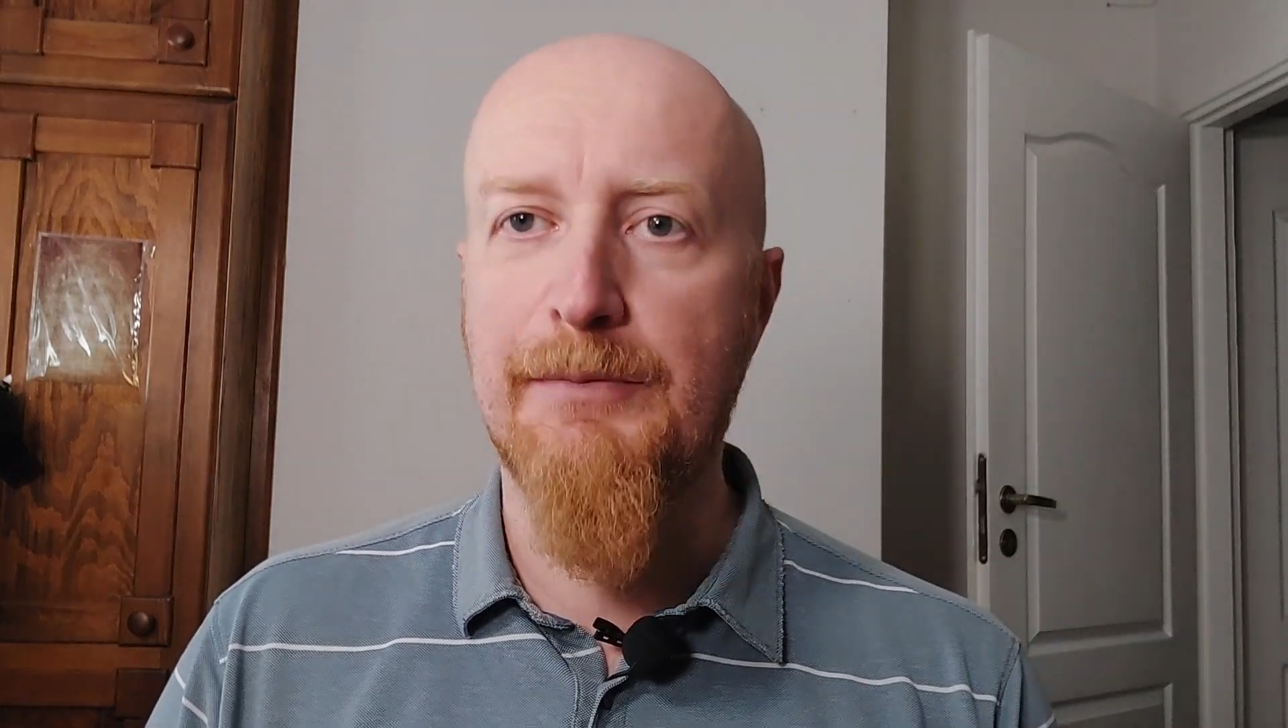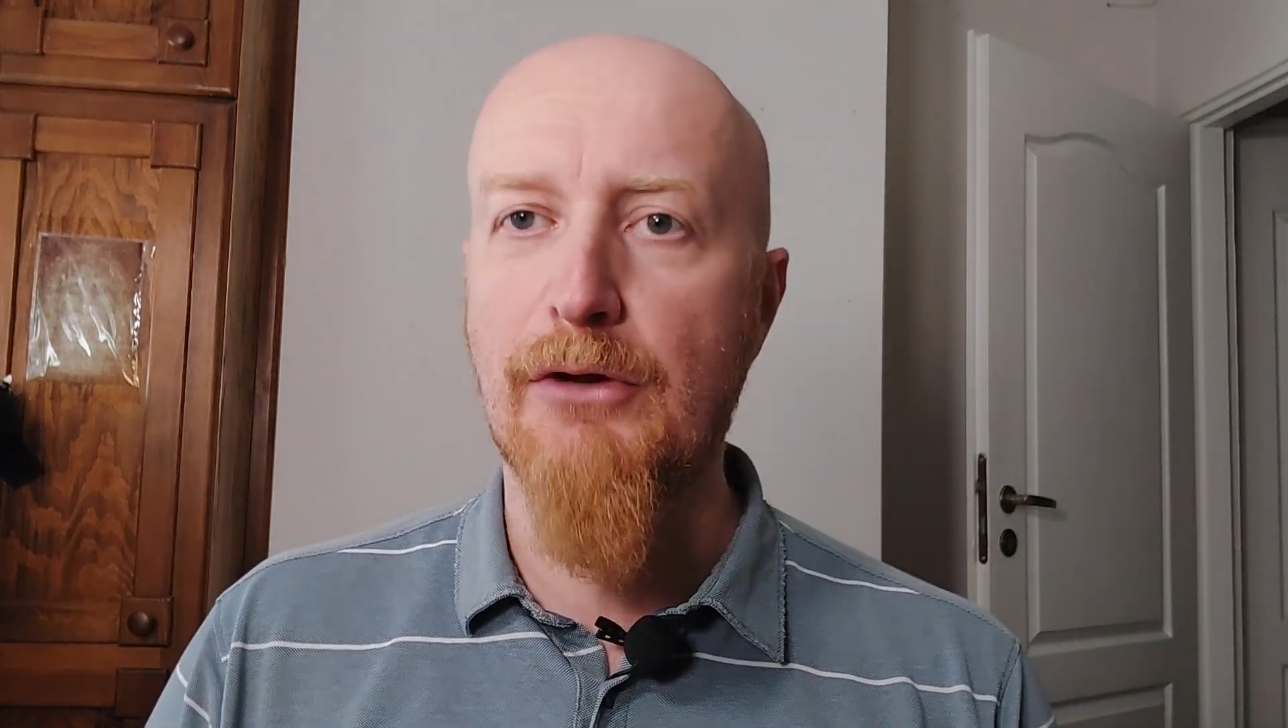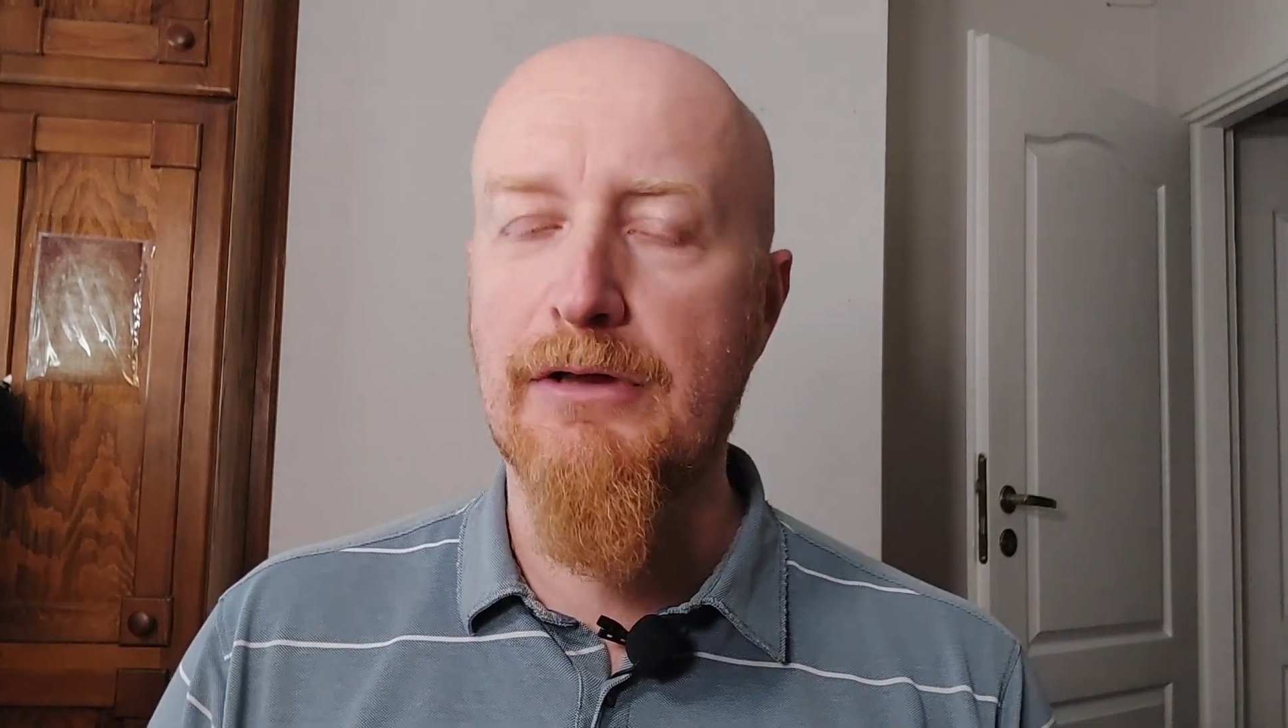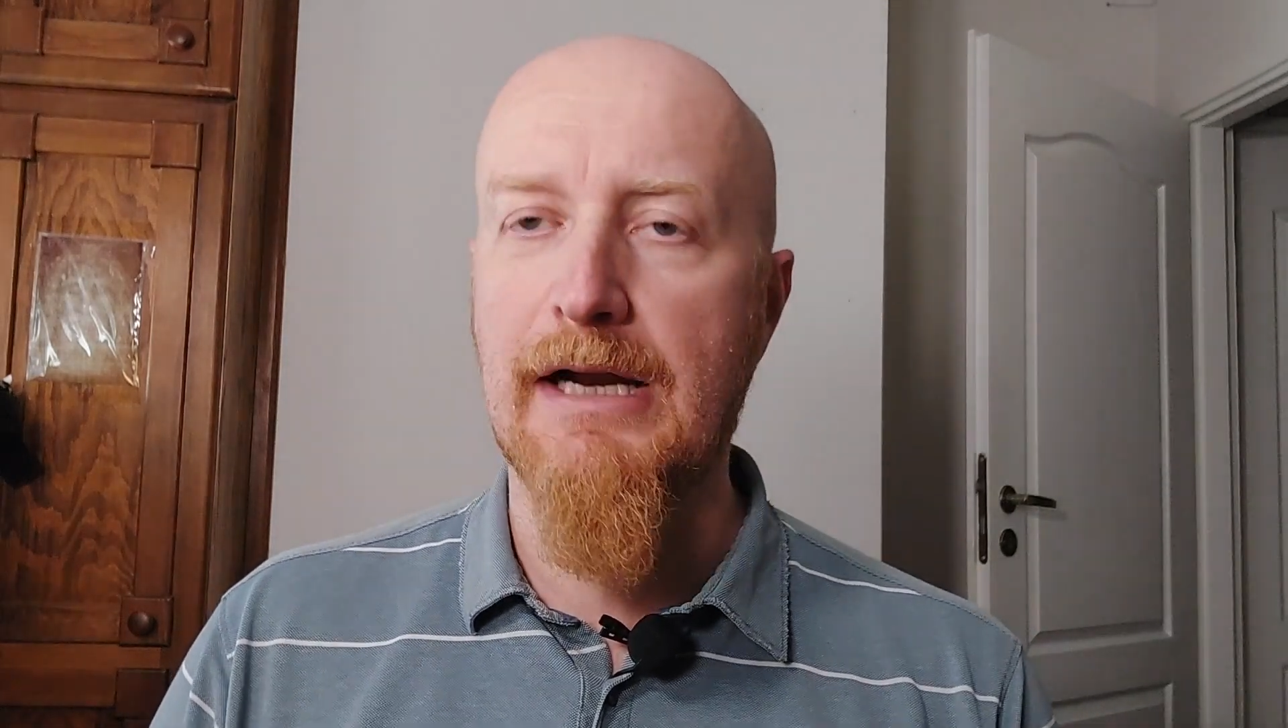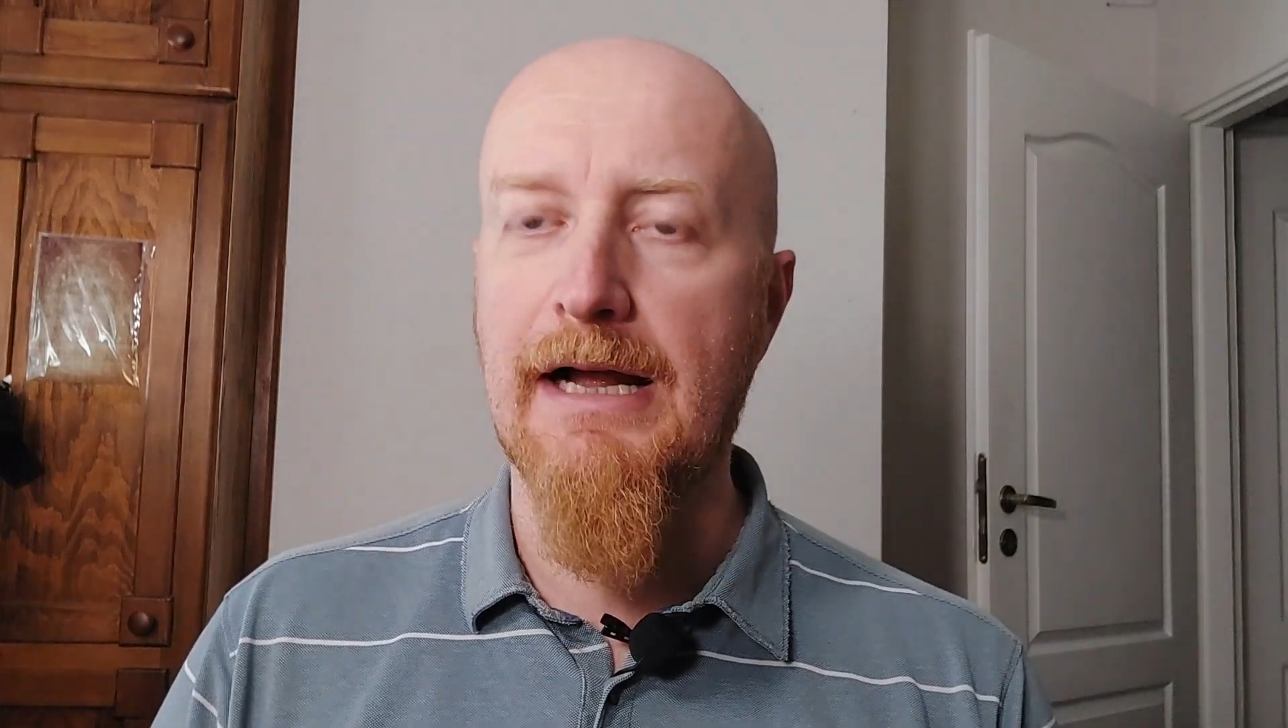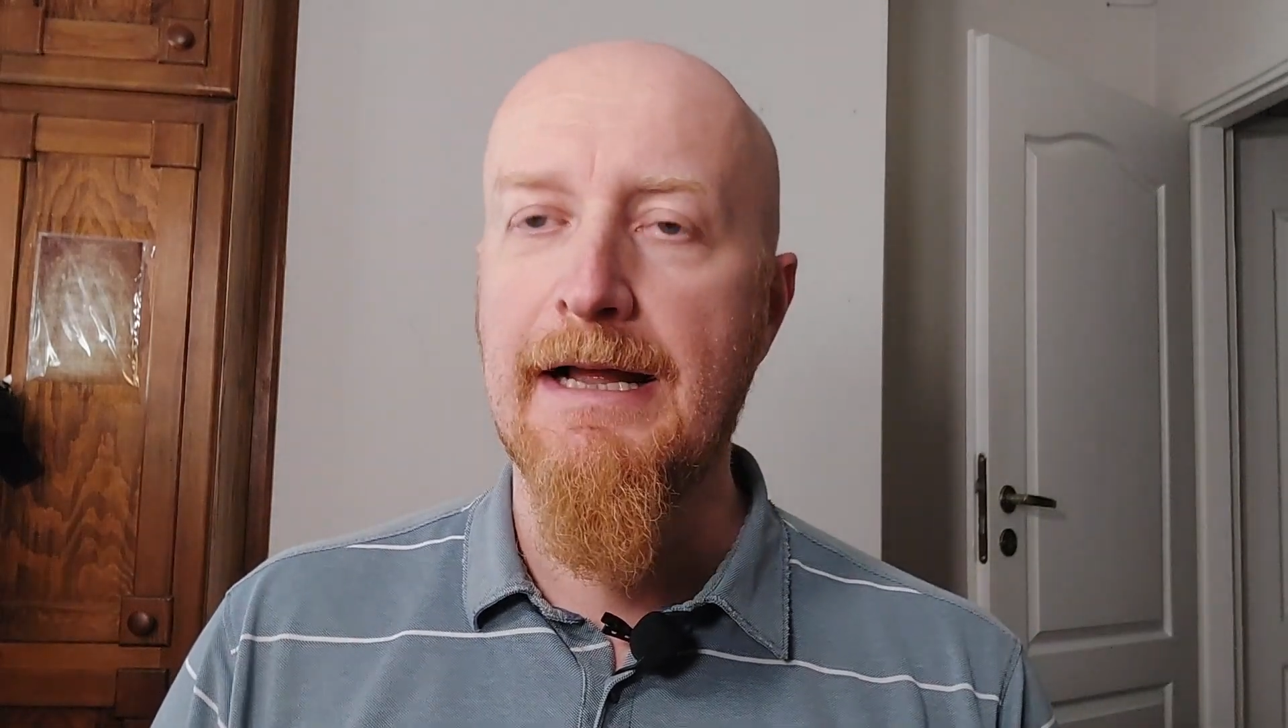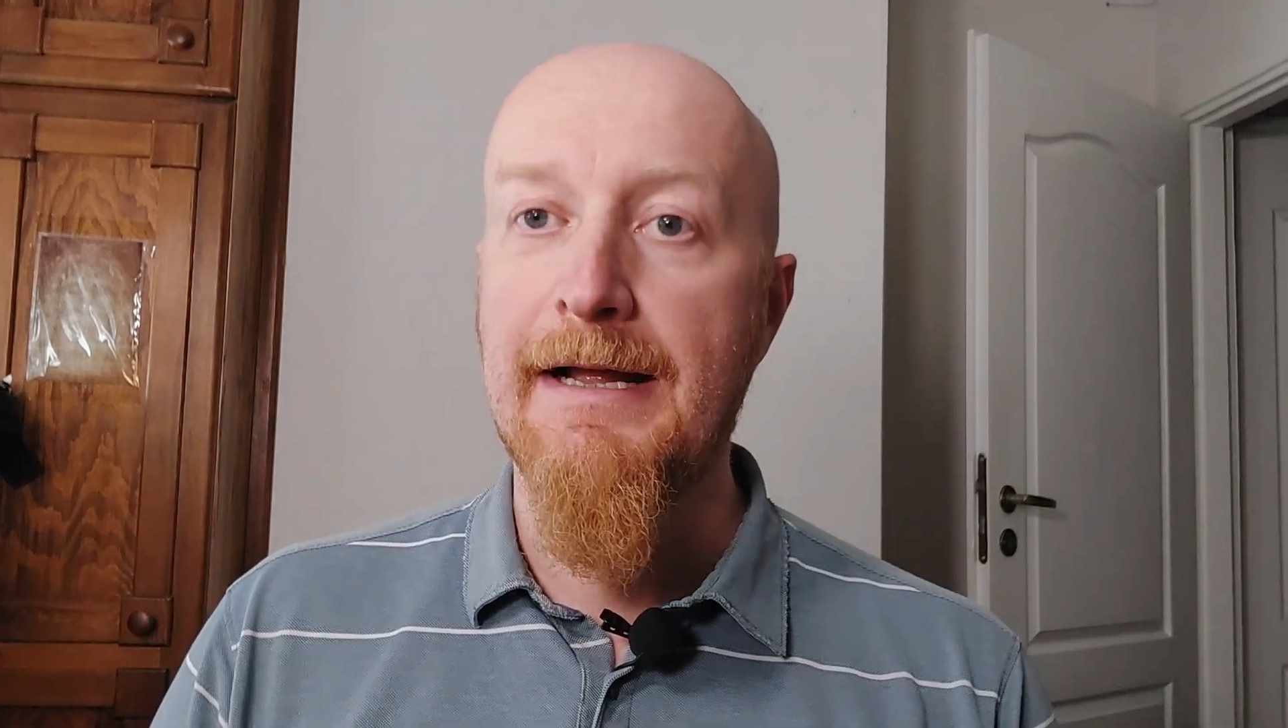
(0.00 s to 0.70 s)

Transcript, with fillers: Piotra,